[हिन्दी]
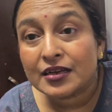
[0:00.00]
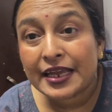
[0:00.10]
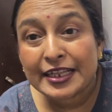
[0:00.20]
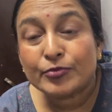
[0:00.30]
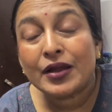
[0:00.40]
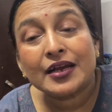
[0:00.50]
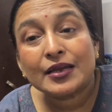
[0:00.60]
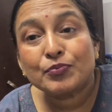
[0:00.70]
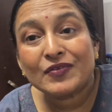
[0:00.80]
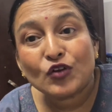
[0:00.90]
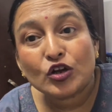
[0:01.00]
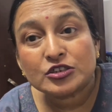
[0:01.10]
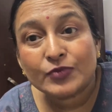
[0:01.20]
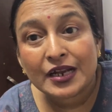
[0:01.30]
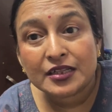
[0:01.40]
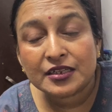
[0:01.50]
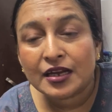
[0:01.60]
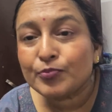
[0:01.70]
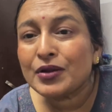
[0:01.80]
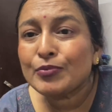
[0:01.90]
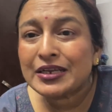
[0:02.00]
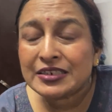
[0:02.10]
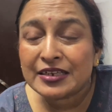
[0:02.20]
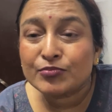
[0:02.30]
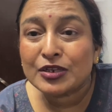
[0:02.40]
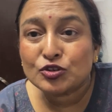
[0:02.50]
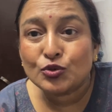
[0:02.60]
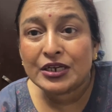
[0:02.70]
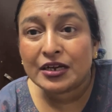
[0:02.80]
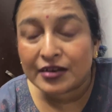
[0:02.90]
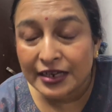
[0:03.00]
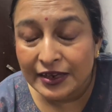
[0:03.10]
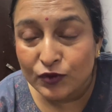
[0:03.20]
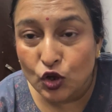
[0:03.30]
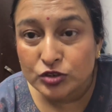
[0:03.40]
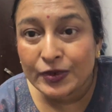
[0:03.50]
खेत में आके अपने ब्लॉग्स बनाती हैं अपना मेहनत मजदूरी कर रही हैं ब्लॉग्स